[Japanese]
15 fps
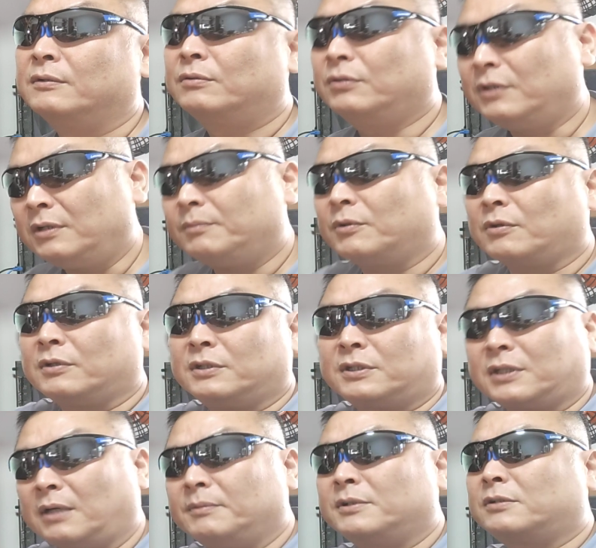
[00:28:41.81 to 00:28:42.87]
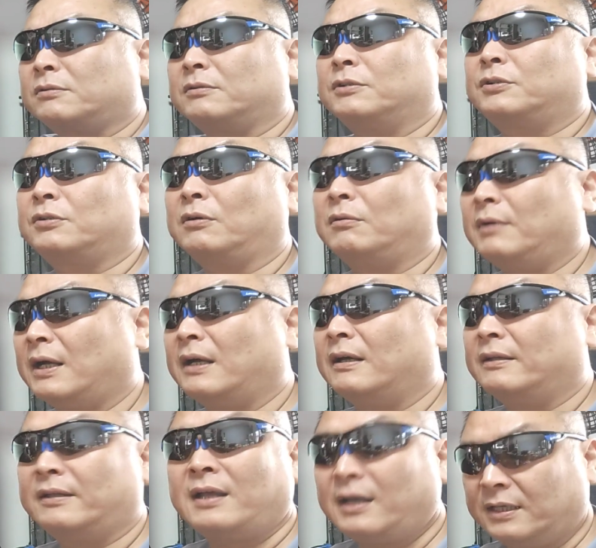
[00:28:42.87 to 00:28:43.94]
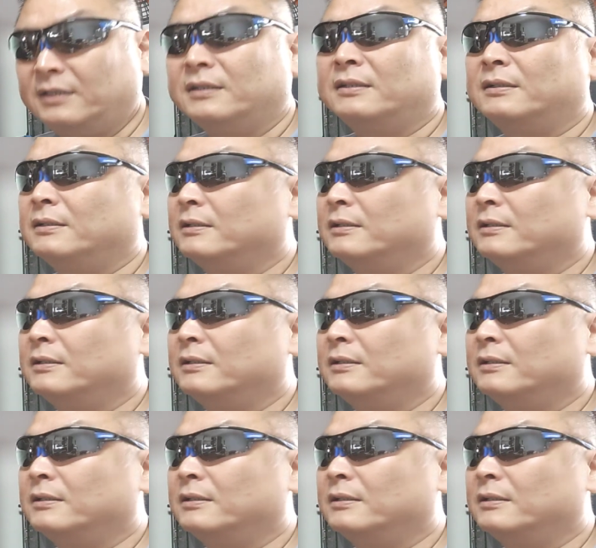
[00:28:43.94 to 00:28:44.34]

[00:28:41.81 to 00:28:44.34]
古いものにしがみつく必要はない。